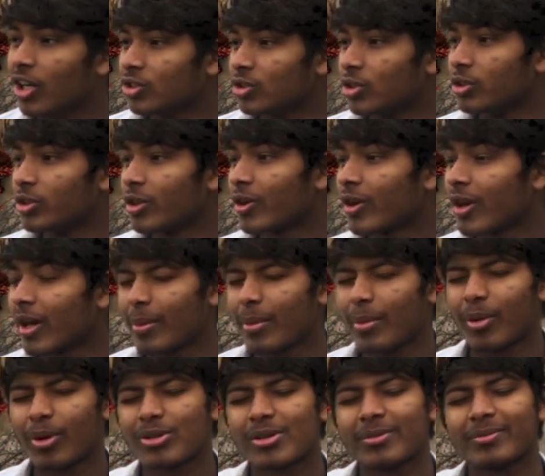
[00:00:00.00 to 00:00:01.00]
तो देखो यार
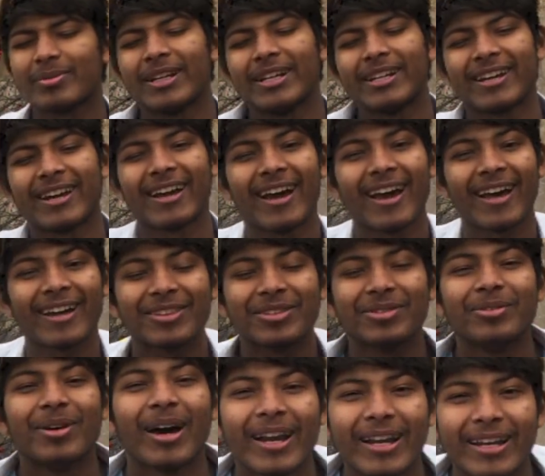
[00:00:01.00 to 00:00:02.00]
अभी मौसम ठंड का यार
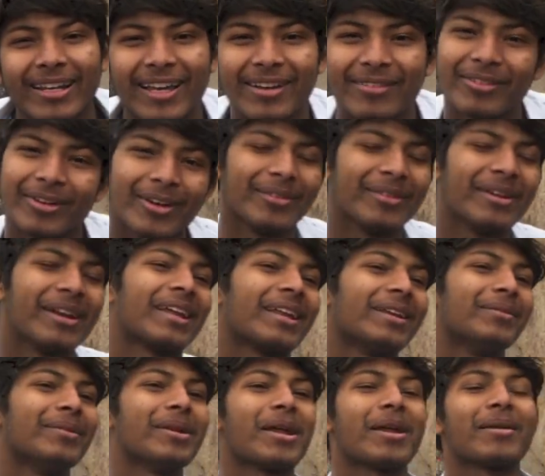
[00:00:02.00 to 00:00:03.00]
तुम्हारे लिए यार वीडियो बनाने के
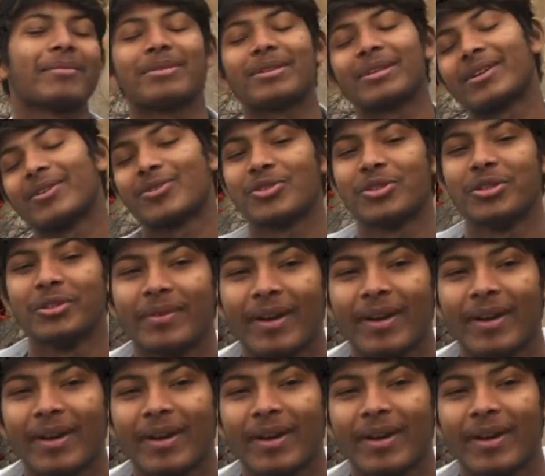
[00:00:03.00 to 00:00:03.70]
लिए मैंने यार तक कुछ नहीं